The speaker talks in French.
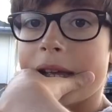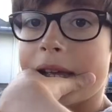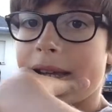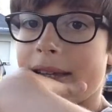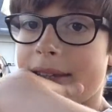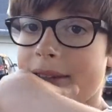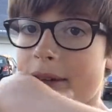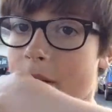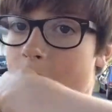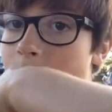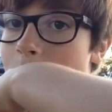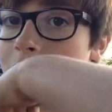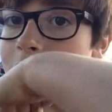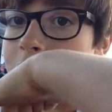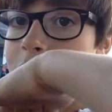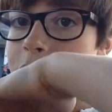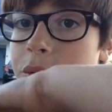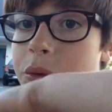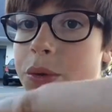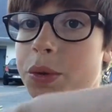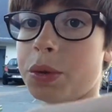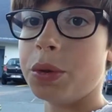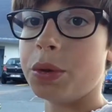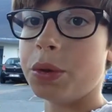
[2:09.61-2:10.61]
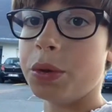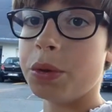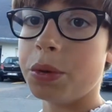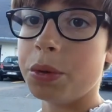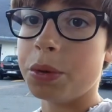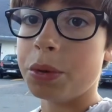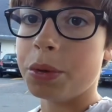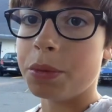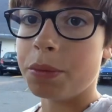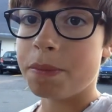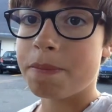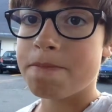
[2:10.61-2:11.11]
Et du coup, je suis
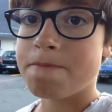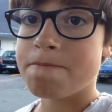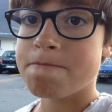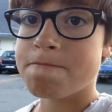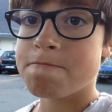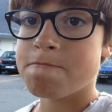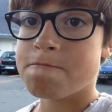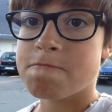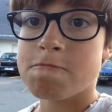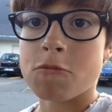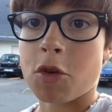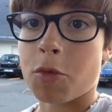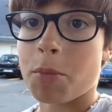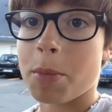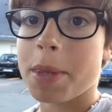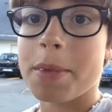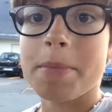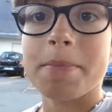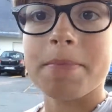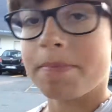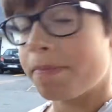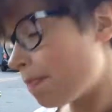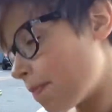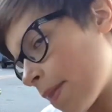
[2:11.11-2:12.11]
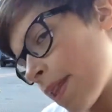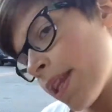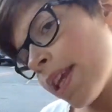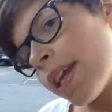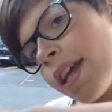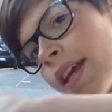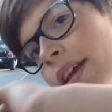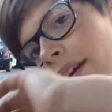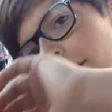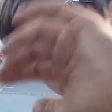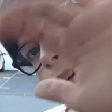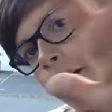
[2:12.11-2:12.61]
tombé
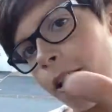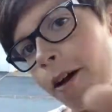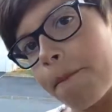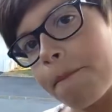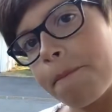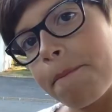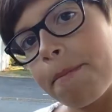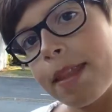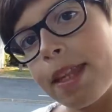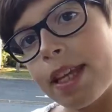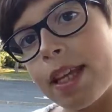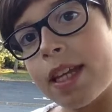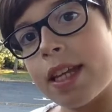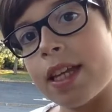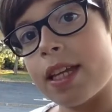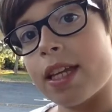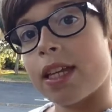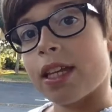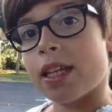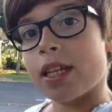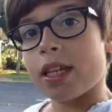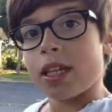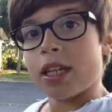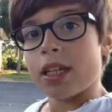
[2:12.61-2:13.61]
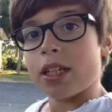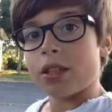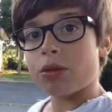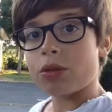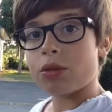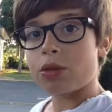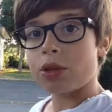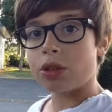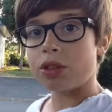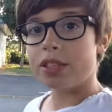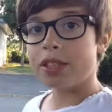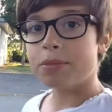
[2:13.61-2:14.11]
Voilà.
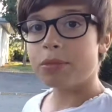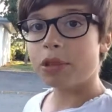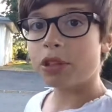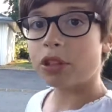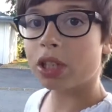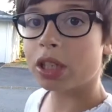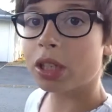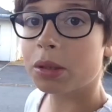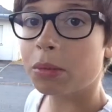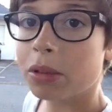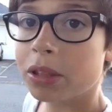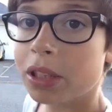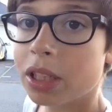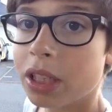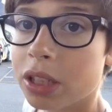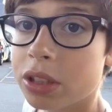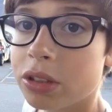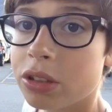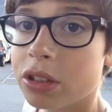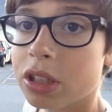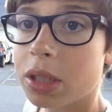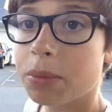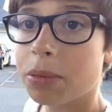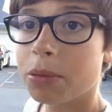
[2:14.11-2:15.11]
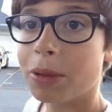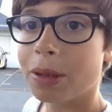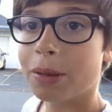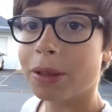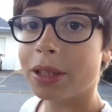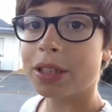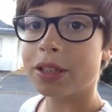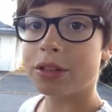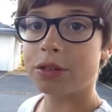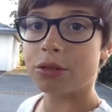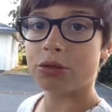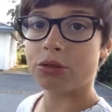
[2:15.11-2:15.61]
Donc, euh, dites-moi dans les commentaires ce que ça peut bien
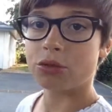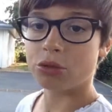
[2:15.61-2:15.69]
être.